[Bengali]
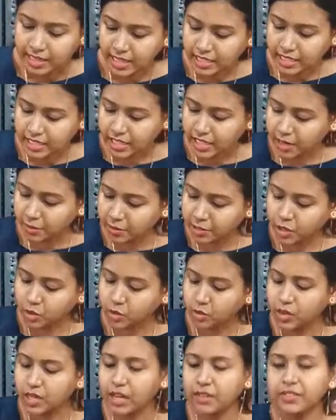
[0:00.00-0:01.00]
তাছাড়া আমাদের
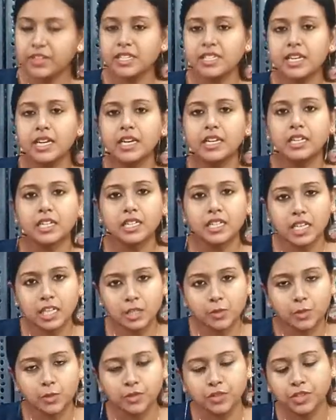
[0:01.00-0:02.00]
কুরিয়ার ফেসিলিটি
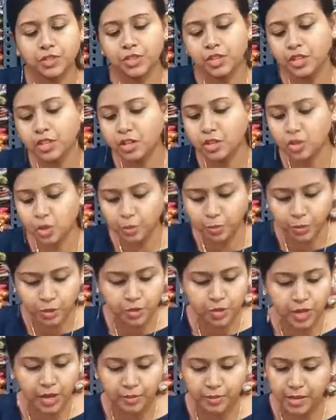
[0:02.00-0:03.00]
ট্রান্সপোর্ট ফেসিলিটি সব
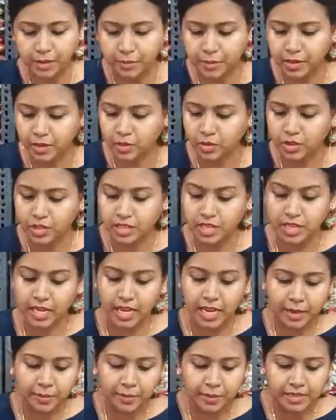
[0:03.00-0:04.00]
কিছু অ্যাভেলেবেল রয়েছে
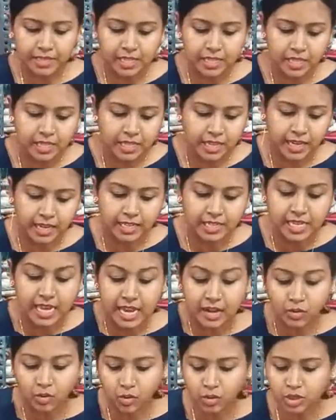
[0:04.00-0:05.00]
এবার যেটা দেখাচ্ছি
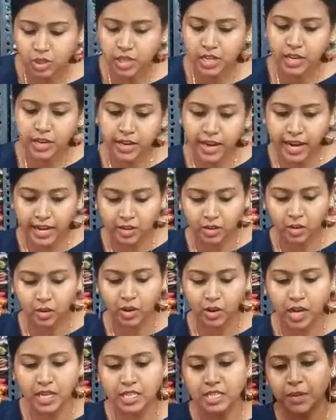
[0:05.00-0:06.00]
এগুলো হচ্ছে
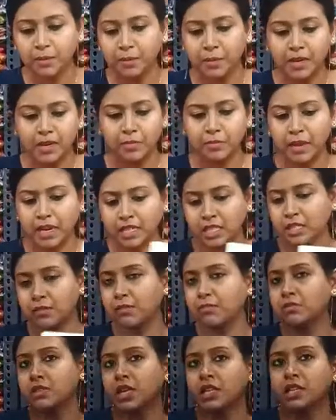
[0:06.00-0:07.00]
ক্যাটলগ আজকে
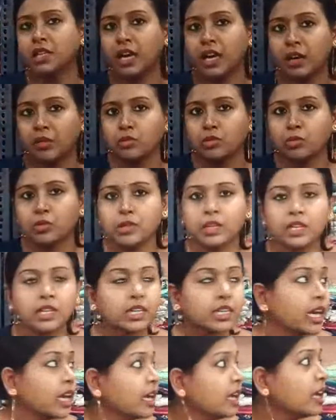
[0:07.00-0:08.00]
ম্যাক্সিমাম যা দেখো
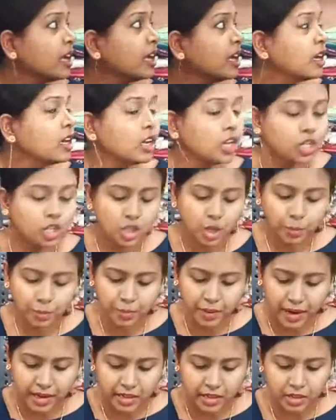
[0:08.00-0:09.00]
তোমাদেরকে সব
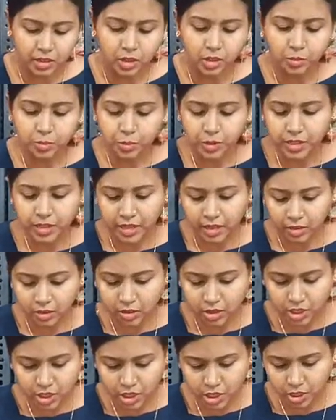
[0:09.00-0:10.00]
ব্র্যান্ডেডের উপর
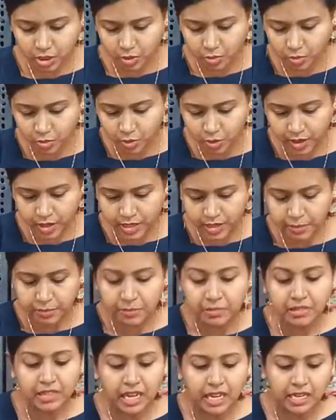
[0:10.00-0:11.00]
দেখানোর চেষ্টা করব এটা
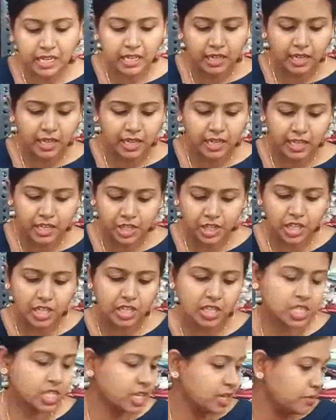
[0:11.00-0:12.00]
মিতালির কালেকশন
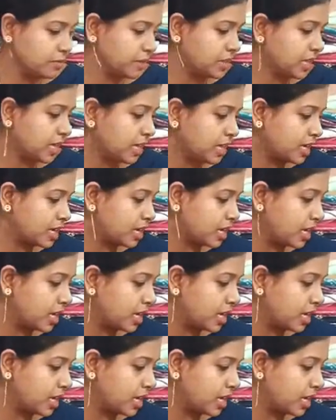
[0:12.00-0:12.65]
আছে মিতালির